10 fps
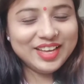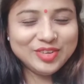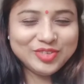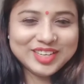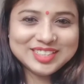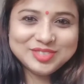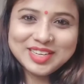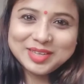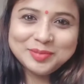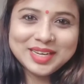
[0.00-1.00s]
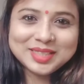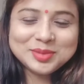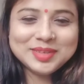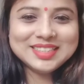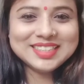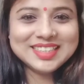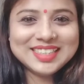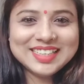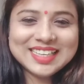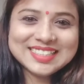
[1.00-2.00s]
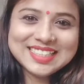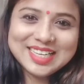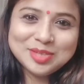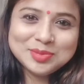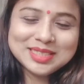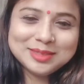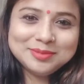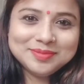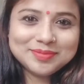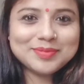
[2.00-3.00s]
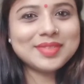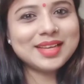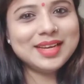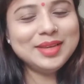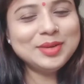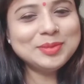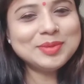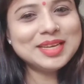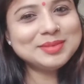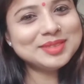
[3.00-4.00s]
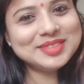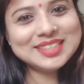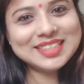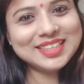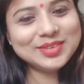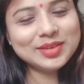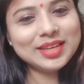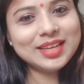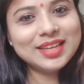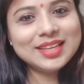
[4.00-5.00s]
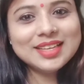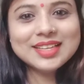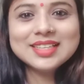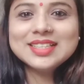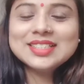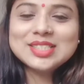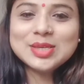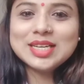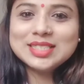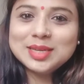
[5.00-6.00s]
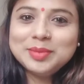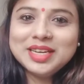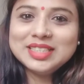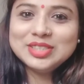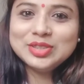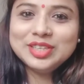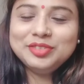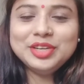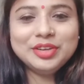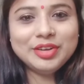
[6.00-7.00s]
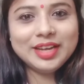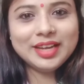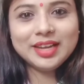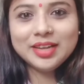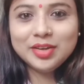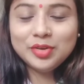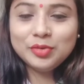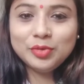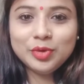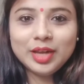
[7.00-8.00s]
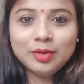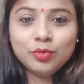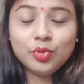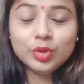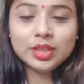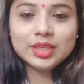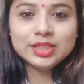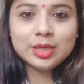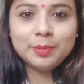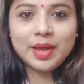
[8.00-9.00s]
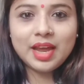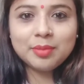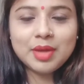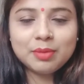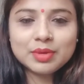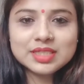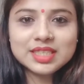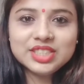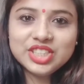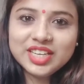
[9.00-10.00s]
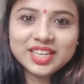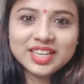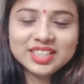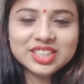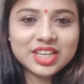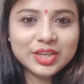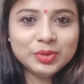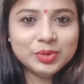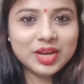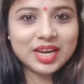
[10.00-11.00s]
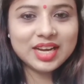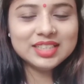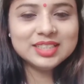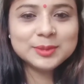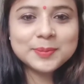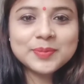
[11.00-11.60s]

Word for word: हेलो फ्रेंड्स वेलकम बैक टू माय चैनल कैसे हैं आप सब आई होप कि आप सब अच्छे ही होंगे सो so, आज का मेरा जो ये वीडियो है वो है बहुत ही अच्छा पैक मैं आपके साथ शेयर करने जा रही हूँ आज